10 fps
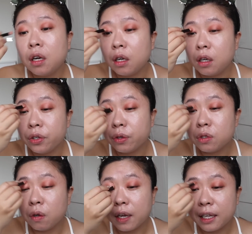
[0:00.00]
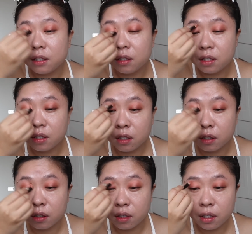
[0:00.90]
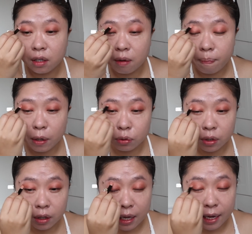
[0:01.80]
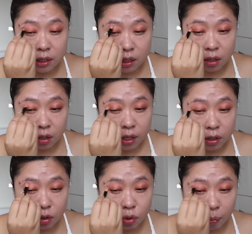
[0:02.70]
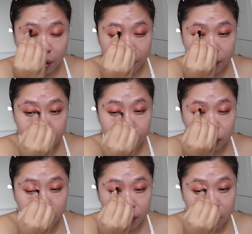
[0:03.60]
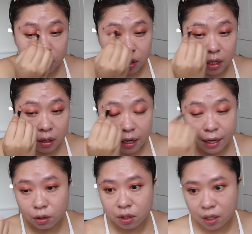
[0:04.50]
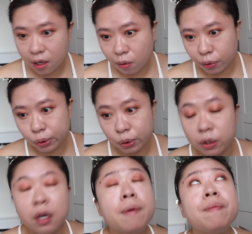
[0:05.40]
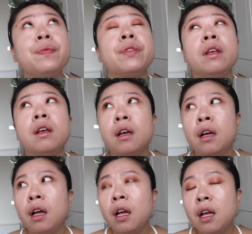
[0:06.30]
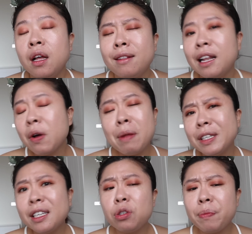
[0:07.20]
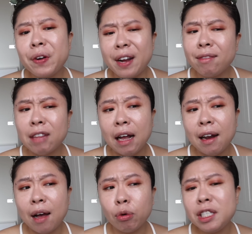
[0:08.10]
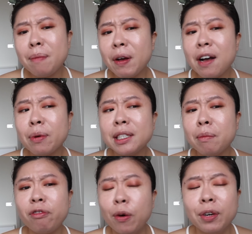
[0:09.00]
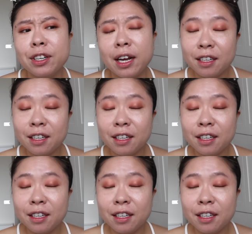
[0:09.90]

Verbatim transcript: 呃，有总干事资格的一个保全大姐呢，也是做不到一个月就离职，然后她就直接跟我说：“难怪你们社区没有人要当啦，我真没有看过这么疯的人。